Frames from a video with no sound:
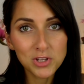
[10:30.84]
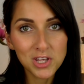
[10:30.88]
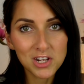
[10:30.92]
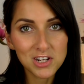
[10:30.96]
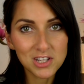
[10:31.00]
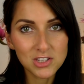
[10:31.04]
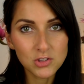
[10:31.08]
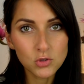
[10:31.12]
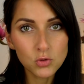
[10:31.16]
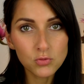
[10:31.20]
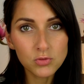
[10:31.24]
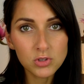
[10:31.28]
ja
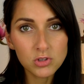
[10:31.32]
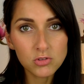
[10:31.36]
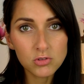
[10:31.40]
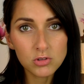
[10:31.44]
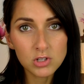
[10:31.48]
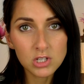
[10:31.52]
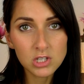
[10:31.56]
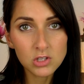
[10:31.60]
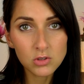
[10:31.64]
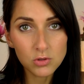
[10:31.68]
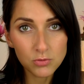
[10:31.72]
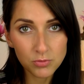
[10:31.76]
dann sowieso
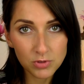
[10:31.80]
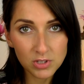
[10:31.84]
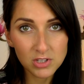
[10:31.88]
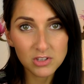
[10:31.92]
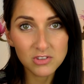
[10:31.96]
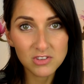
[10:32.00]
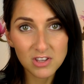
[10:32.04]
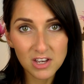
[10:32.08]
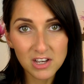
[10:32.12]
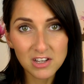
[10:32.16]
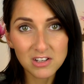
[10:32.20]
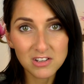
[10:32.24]
nicht. Und wie
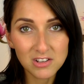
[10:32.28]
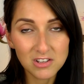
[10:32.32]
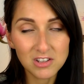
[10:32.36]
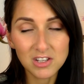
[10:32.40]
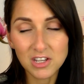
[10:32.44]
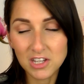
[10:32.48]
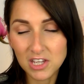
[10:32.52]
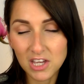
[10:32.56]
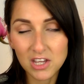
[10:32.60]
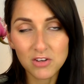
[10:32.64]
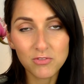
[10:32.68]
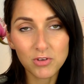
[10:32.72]
gesagt, ihr
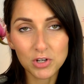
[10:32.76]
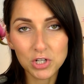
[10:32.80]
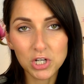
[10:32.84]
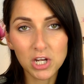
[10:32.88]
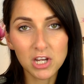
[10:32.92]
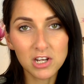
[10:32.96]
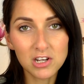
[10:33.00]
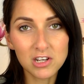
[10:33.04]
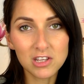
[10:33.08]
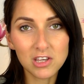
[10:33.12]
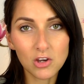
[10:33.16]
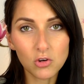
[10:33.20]
kennt
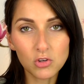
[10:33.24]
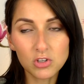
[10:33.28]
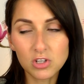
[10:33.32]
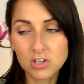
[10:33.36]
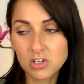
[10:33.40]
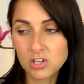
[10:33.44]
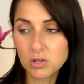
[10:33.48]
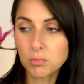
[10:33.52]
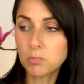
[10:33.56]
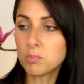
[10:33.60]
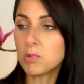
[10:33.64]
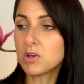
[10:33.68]
wahrscheinlich auch den
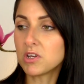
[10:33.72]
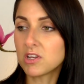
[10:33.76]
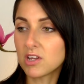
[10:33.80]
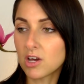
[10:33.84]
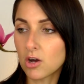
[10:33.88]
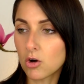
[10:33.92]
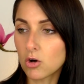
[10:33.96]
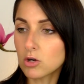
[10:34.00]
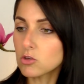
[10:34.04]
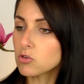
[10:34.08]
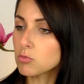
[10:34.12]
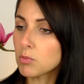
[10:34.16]
Tipp mit der
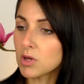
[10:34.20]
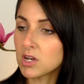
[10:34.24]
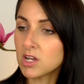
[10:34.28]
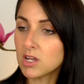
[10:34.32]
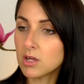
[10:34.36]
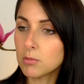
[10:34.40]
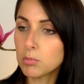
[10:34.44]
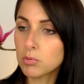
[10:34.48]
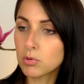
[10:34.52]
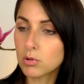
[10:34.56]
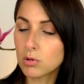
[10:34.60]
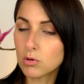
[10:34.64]

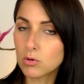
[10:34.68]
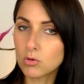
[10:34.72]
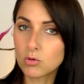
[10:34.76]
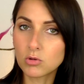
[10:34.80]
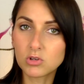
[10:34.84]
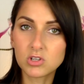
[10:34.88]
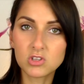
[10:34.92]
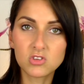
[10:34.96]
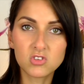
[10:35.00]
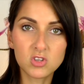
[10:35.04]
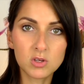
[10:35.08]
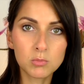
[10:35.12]
Rossmann-App und
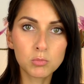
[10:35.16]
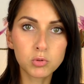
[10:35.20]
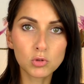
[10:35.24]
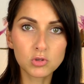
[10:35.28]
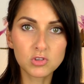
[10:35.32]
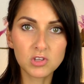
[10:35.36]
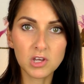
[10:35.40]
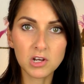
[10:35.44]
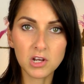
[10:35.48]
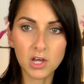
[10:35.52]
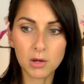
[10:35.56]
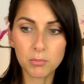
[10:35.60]
den
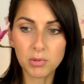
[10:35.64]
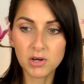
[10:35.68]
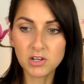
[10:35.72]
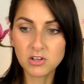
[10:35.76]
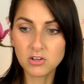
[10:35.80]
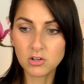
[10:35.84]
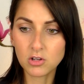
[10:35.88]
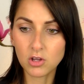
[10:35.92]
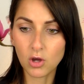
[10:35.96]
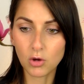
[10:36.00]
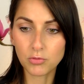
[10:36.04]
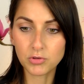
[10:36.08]
10% Rabatt
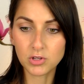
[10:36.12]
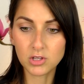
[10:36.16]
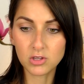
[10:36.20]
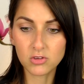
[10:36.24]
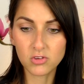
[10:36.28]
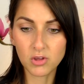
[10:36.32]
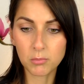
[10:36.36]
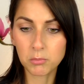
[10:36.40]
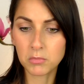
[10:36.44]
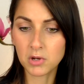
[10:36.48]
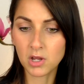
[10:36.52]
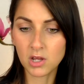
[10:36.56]
auf den
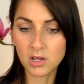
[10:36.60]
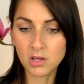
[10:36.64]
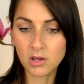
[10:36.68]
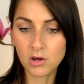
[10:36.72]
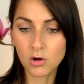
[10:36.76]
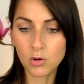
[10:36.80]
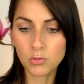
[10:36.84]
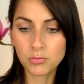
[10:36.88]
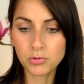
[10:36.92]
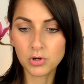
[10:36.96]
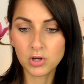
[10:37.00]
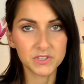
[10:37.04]
gesamten
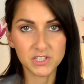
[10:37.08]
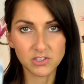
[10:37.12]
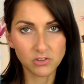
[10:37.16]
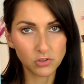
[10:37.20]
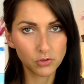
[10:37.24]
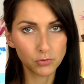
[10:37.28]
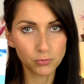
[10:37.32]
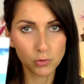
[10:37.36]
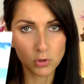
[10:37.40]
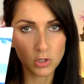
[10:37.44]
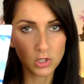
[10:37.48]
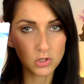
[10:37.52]
Einkauf. Das
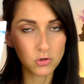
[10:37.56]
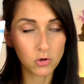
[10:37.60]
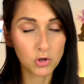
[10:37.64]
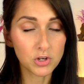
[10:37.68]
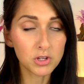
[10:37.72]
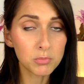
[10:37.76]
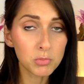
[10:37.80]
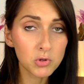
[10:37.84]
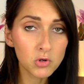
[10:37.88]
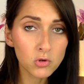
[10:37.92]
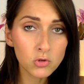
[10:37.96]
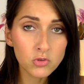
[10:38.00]
ist wirklich toll. Die
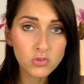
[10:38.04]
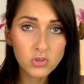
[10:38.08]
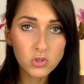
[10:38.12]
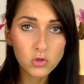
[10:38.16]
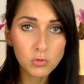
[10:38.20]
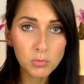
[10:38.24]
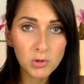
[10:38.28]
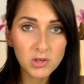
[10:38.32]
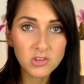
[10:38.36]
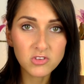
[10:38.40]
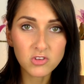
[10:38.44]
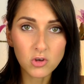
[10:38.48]
benutze ich
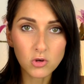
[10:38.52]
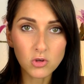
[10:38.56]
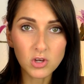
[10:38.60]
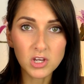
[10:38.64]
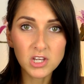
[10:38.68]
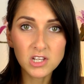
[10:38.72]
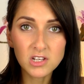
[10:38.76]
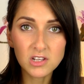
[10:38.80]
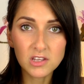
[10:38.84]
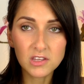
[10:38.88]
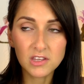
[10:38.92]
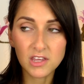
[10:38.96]
übrigens auch
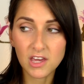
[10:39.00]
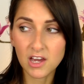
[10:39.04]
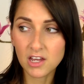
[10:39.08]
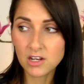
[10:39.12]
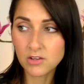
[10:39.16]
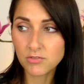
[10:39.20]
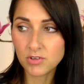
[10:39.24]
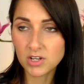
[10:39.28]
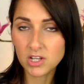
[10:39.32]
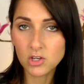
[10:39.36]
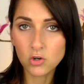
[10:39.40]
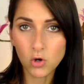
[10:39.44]
richtig
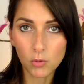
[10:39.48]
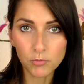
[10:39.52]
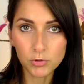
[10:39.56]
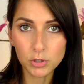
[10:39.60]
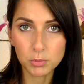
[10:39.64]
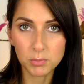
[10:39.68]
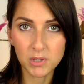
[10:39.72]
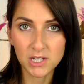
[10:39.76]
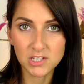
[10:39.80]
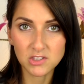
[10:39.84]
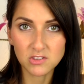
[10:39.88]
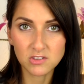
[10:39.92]
gerne, wenn ich
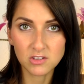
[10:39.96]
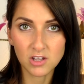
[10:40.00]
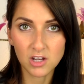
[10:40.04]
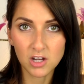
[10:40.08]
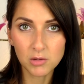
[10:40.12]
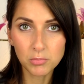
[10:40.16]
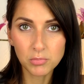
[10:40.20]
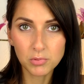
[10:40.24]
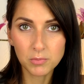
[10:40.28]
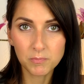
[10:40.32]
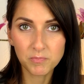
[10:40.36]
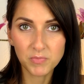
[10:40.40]
Kopfschmerzen
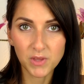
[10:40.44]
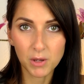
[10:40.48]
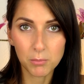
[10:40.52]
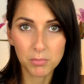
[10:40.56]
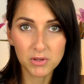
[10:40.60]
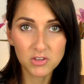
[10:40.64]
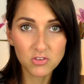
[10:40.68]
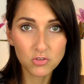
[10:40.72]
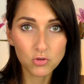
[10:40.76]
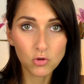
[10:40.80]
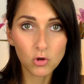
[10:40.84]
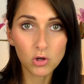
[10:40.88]
habe. Am
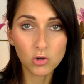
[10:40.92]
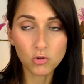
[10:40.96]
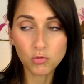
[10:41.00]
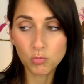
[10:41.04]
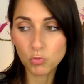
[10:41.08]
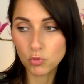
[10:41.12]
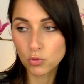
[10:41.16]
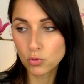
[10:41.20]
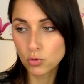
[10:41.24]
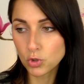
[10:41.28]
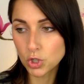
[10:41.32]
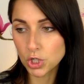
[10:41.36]
besten noch aus dem
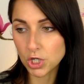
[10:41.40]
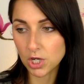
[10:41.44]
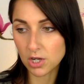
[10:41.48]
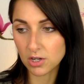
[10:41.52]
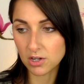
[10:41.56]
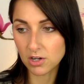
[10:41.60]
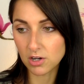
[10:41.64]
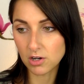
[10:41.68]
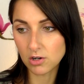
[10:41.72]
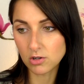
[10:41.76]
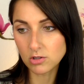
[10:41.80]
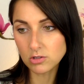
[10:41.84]

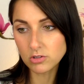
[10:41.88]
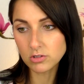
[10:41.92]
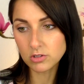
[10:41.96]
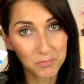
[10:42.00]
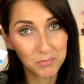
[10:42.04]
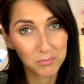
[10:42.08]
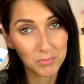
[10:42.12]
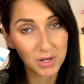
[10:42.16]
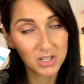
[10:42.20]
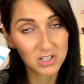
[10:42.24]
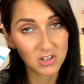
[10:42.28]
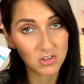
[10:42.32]
Kühlschrank raus.
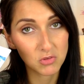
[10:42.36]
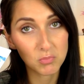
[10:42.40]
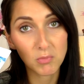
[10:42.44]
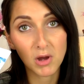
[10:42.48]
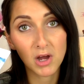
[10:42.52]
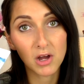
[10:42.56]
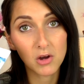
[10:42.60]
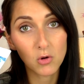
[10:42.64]
Macht das mal.